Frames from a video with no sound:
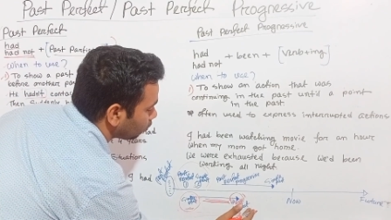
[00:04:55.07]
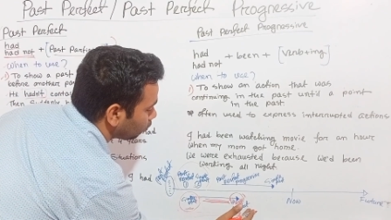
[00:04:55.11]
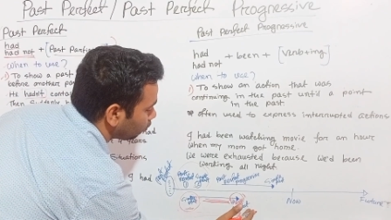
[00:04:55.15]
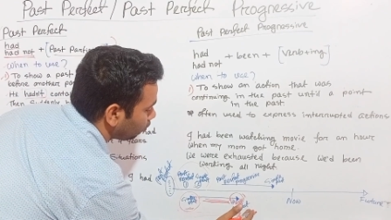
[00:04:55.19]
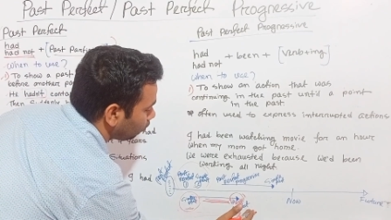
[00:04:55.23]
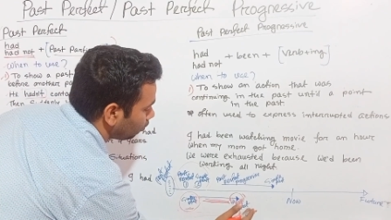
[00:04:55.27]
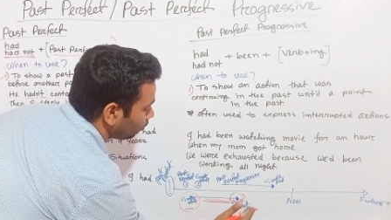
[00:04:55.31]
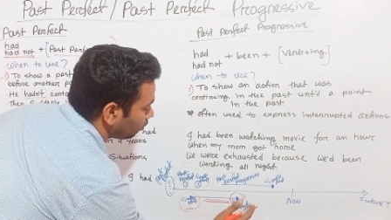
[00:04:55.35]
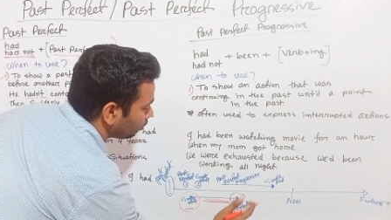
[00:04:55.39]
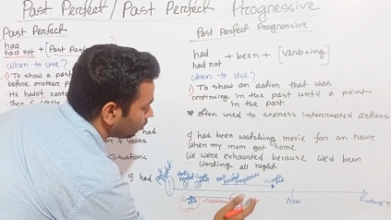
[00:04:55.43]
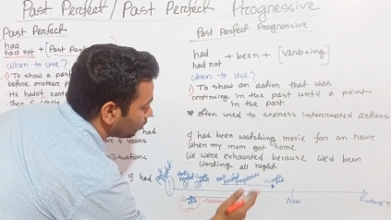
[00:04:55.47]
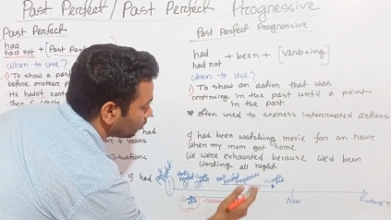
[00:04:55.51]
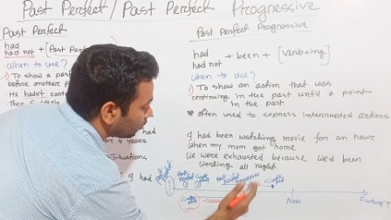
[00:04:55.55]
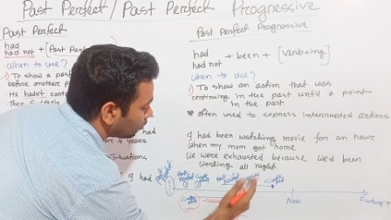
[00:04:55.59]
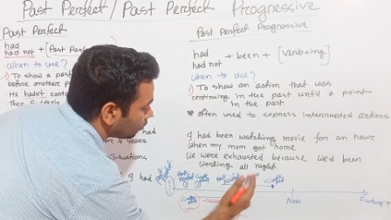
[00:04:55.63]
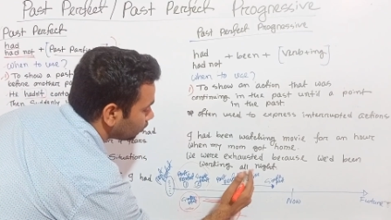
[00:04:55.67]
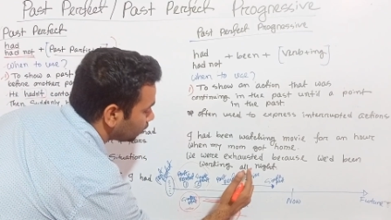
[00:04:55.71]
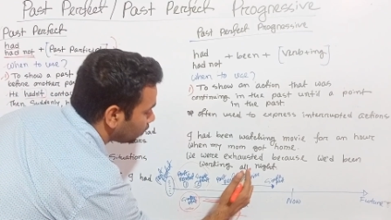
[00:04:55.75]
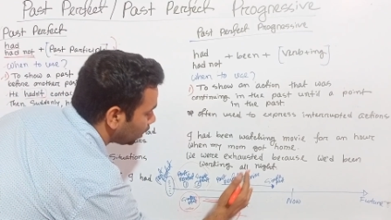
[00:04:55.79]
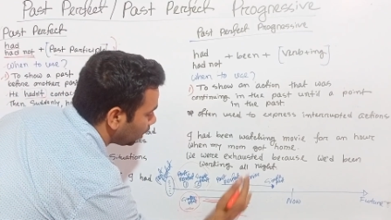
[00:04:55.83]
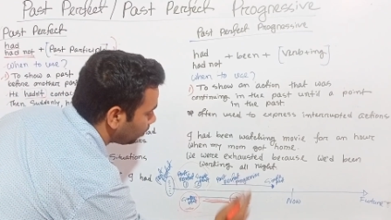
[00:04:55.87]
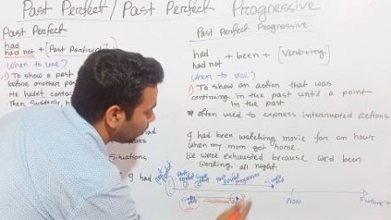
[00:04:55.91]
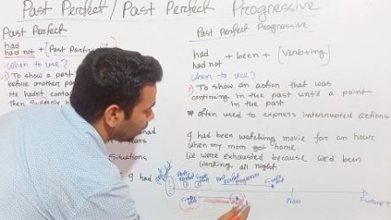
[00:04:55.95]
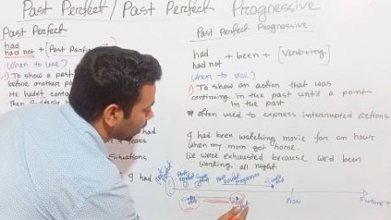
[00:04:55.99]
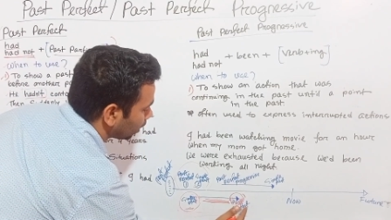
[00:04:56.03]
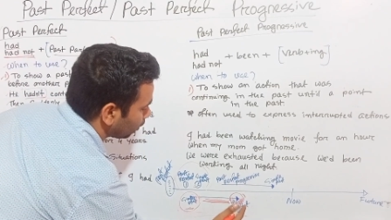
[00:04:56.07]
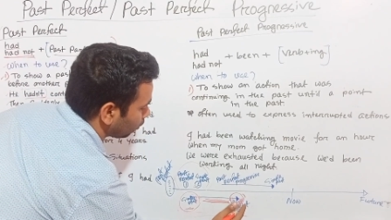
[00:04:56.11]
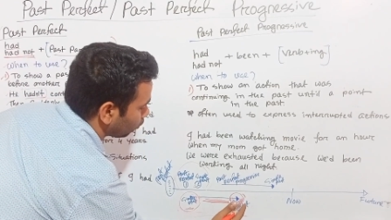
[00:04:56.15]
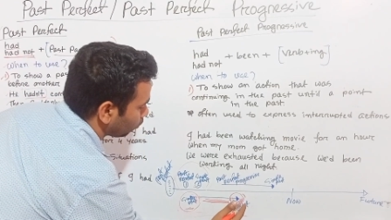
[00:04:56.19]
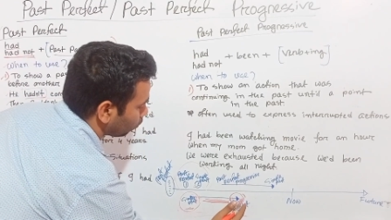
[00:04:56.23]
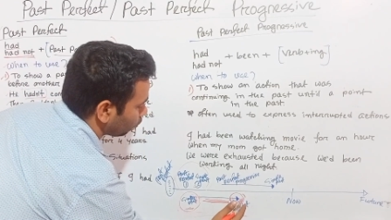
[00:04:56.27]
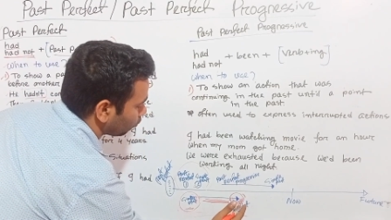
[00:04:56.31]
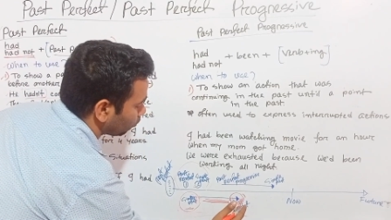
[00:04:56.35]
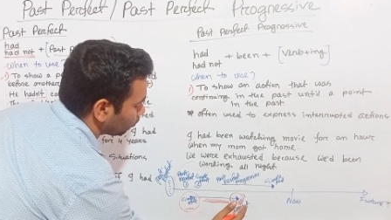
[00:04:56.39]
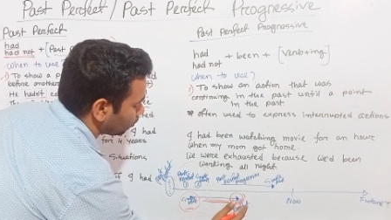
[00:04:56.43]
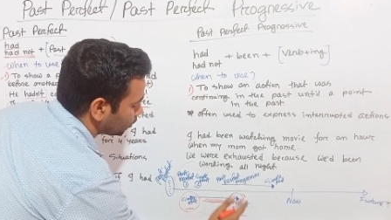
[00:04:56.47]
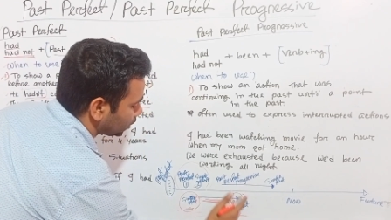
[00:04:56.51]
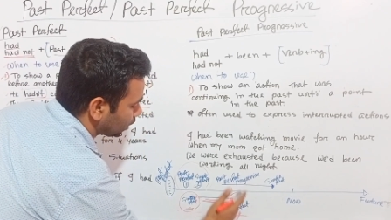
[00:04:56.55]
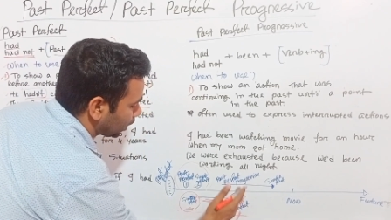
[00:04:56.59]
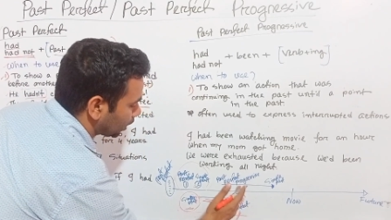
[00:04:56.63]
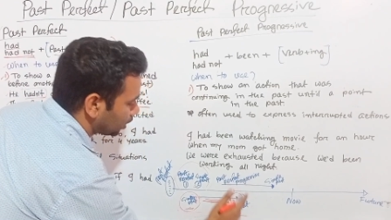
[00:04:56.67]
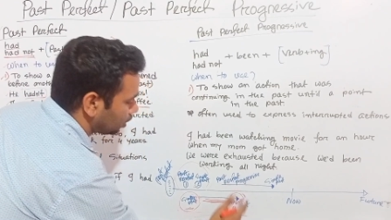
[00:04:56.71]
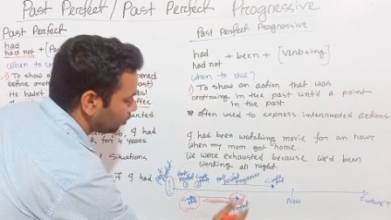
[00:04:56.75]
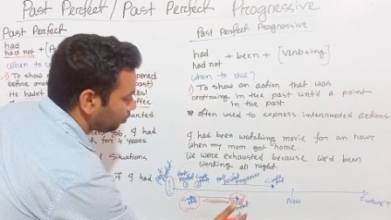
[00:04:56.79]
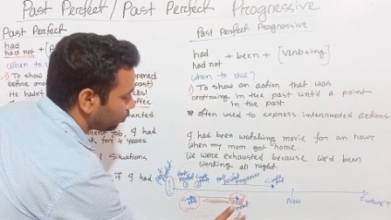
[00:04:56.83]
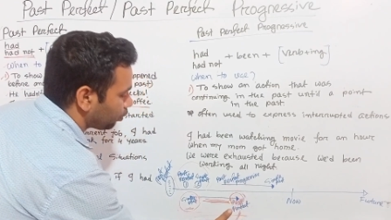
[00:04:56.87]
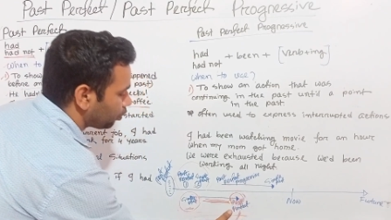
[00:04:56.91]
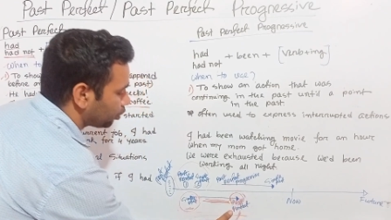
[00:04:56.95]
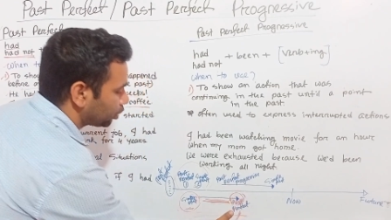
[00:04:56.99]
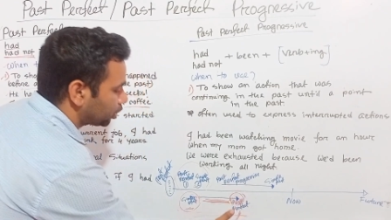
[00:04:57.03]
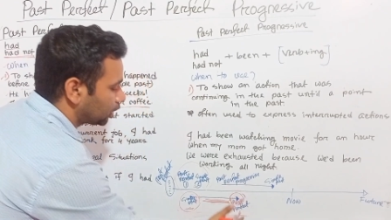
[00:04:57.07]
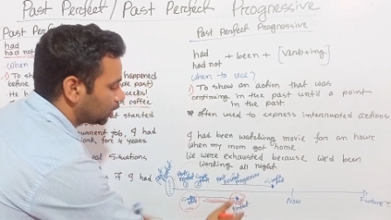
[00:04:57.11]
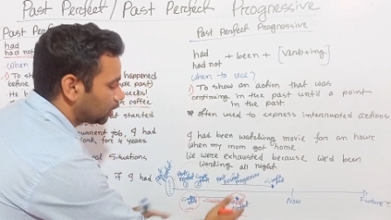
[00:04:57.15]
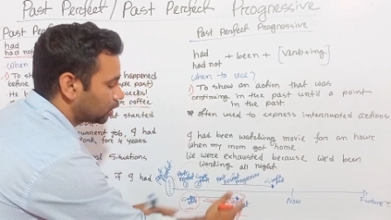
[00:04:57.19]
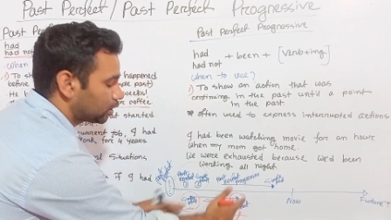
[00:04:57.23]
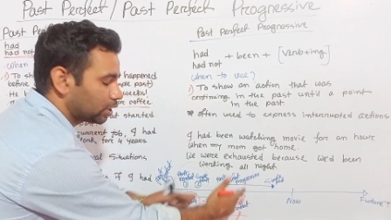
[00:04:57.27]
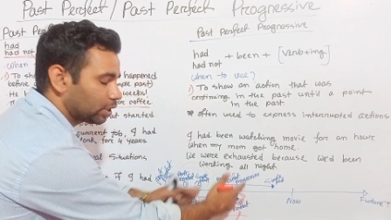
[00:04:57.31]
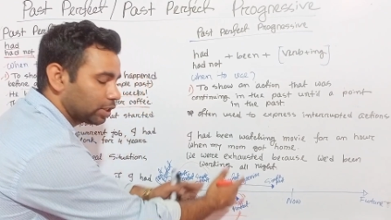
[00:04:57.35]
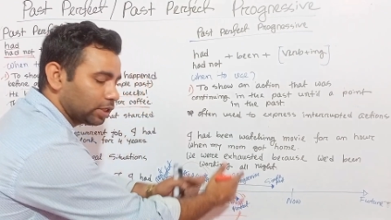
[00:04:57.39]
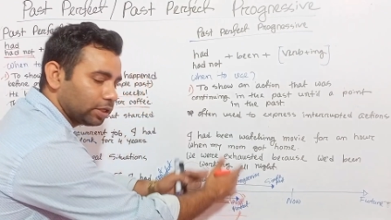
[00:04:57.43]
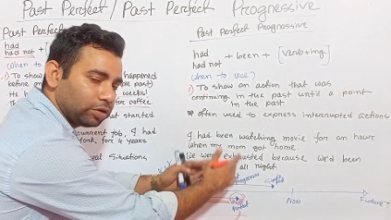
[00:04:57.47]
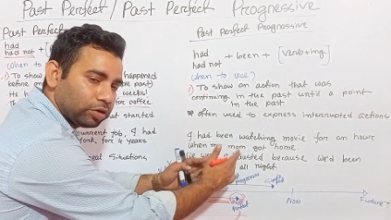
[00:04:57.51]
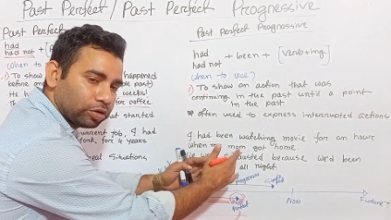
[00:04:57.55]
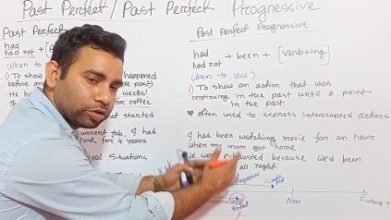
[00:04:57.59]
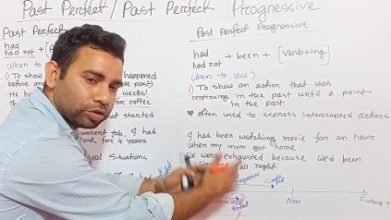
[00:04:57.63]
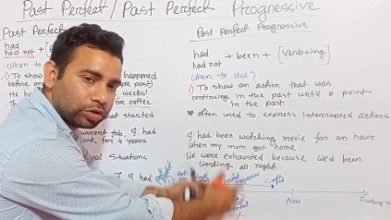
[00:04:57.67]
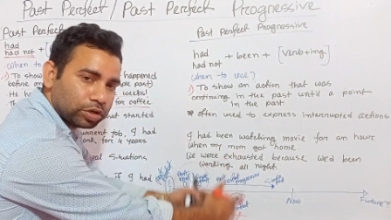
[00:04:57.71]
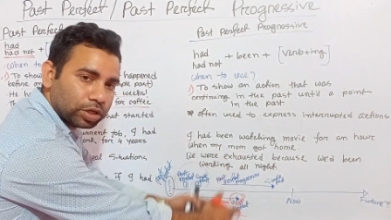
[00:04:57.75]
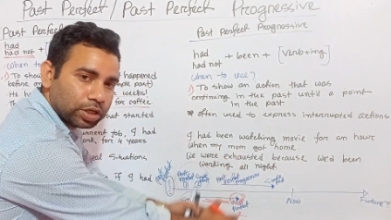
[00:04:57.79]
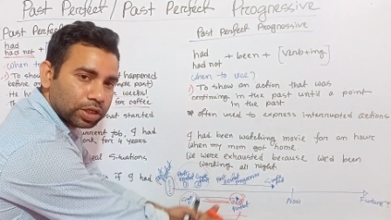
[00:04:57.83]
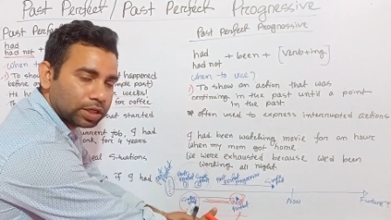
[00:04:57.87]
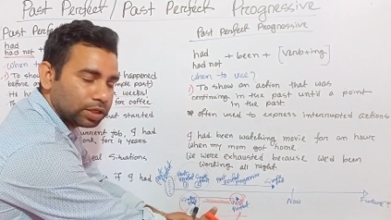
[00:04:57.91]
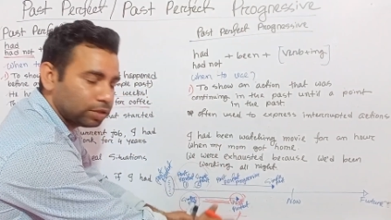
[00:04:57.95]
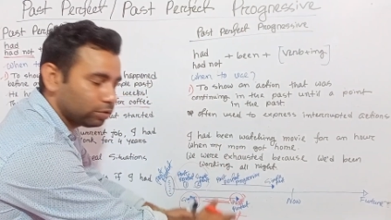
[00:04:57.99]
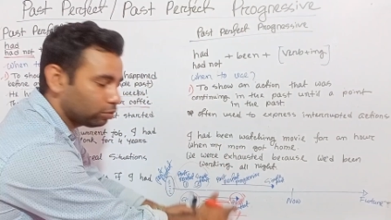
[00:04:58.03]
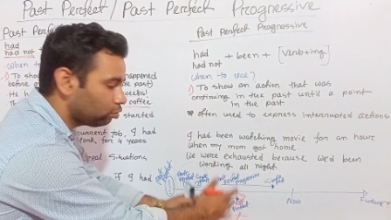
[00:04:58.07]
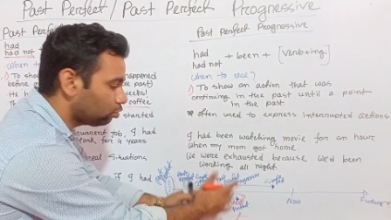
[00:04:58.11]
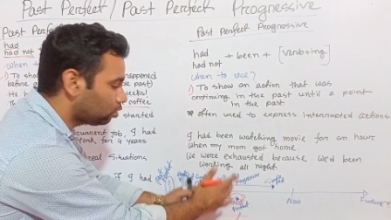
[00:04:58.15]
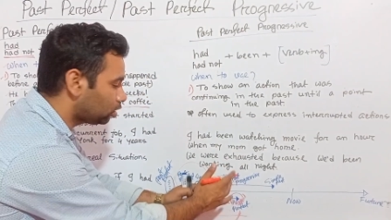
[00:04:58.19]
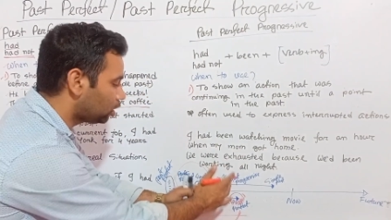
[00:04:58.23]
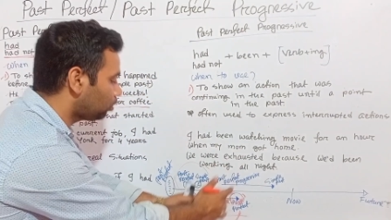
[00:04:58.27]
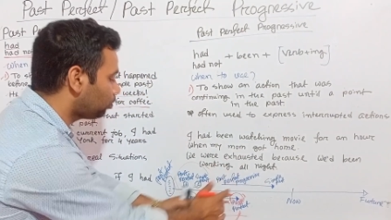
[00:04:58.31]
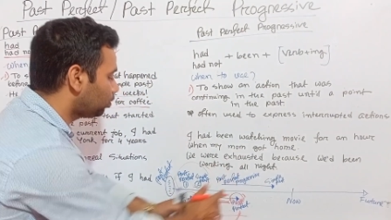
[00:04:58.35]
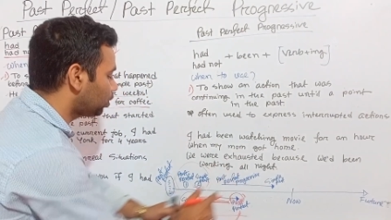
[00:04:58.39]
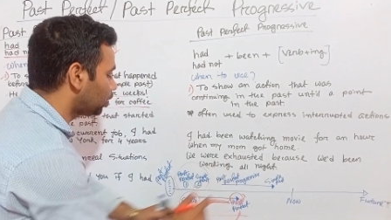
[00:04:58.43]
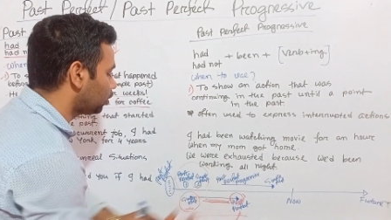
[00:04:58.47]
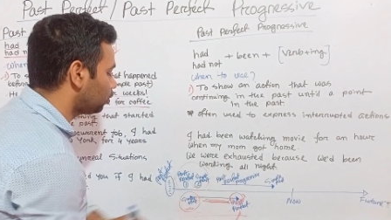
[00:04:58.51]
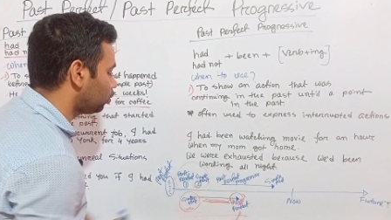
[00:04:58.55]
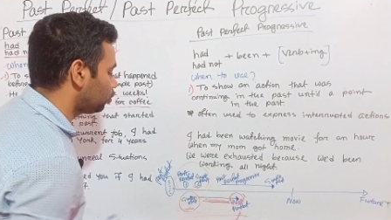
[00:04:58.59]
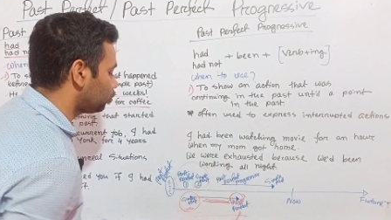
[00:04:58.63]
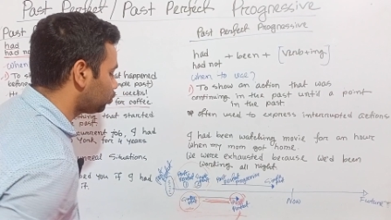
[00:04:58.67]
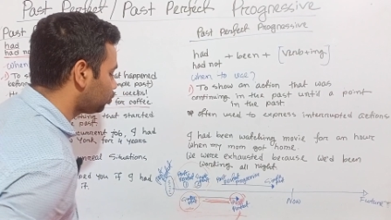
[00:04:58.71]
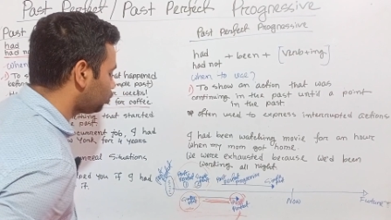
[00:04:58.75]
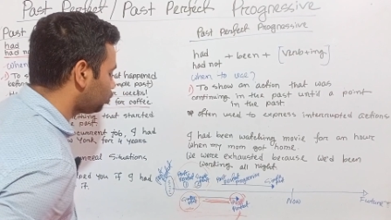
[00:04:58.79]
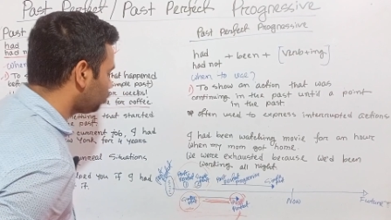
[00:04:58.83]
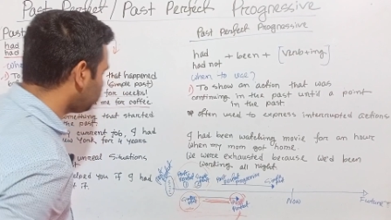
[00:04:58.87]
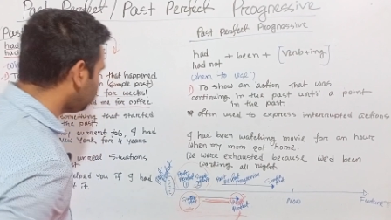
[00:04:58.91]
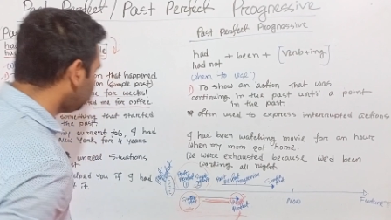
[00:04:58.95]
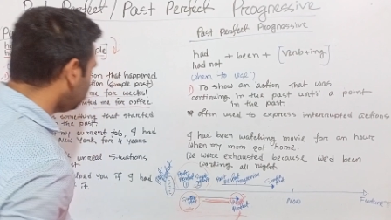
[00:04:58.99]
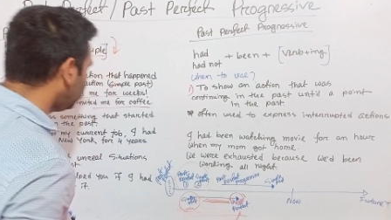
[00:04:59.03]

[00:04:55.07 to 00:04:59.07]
কিন্তু থেমে গেল চাকরি পাওয়ার সাথে সাথে ঘটনাটা কিন্তু থেমে গেল সো